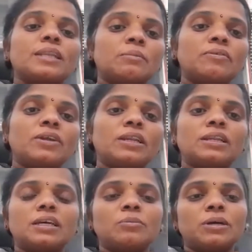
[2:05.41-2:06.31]
நம்ம வீட்டில்
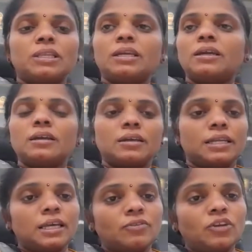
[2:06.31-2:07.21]
இருக்கிற மாதிரியே
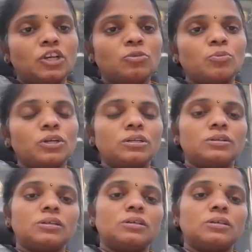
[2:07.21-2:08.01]
எல்லார் வீட்லேயும் போயிட்டு